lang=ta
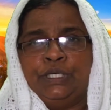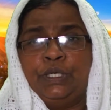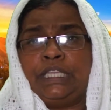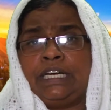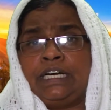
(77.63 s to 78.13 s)

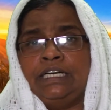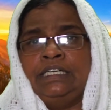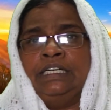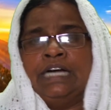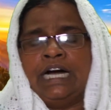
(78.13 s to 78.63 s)
யூதர்கள்
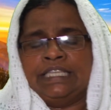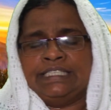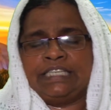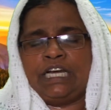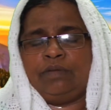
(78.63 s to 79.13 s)
அந்த
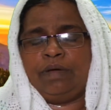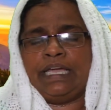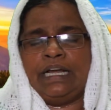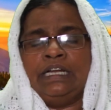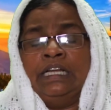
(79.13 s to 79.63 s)

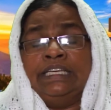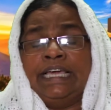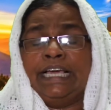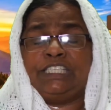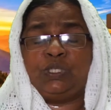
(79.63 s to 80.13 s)
சிலுவையில்
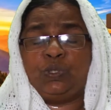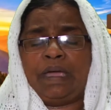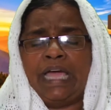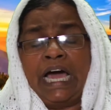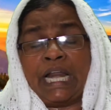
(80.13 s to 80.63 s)

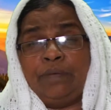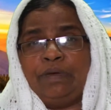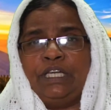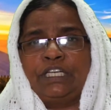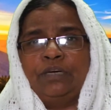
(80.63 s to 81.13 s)
இயேசுவை
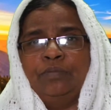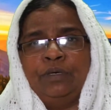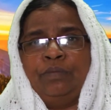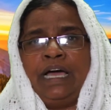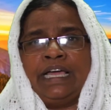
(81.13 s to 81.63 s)
அறைவதற்கு
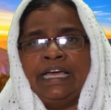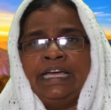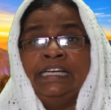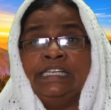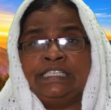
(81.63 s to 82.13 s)
முன்பாக
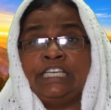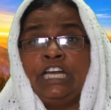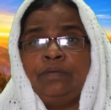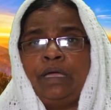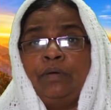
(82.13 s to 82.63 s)

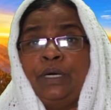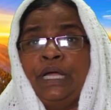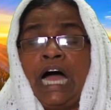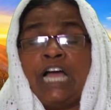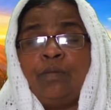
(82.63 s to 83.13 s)
சிலுவை ஒரு
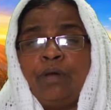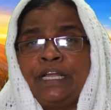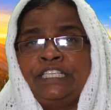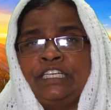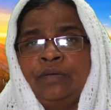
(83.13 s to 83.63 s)
அகமான
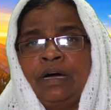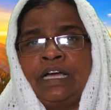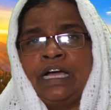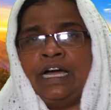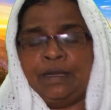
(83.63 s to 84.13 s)

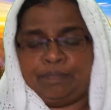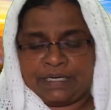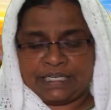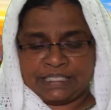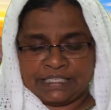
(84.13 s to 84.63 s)
சின்னமாக
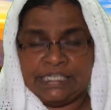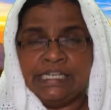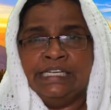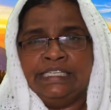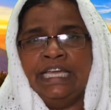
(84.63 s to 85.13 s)
காணப்பட்டது
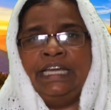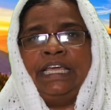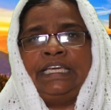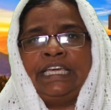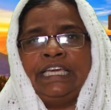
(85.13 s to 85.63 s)

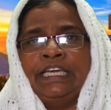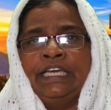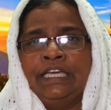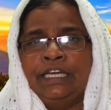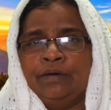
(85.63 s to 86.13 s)
இன்றைக்கு
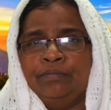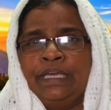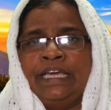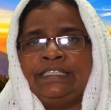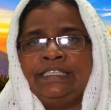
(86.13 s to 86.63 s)
நம்
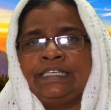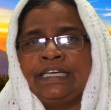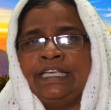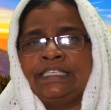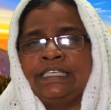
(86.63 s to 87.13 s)
இயேசு
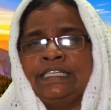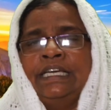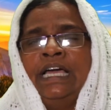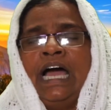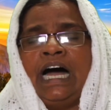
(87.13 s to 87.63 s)
கிறிஸ்து
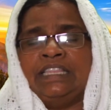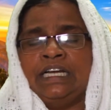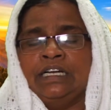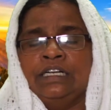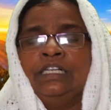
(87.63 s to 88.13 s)

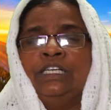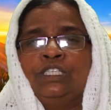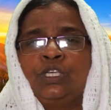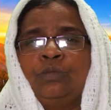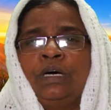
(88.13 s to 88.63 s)
அதில்
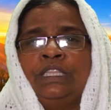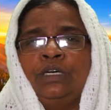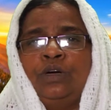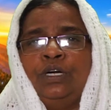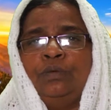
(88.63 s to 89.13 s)
சுமந்து
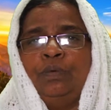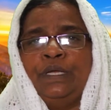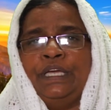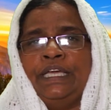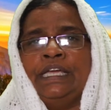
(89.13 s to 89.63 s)
கொண்டு
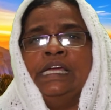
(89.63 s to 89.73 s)
போய்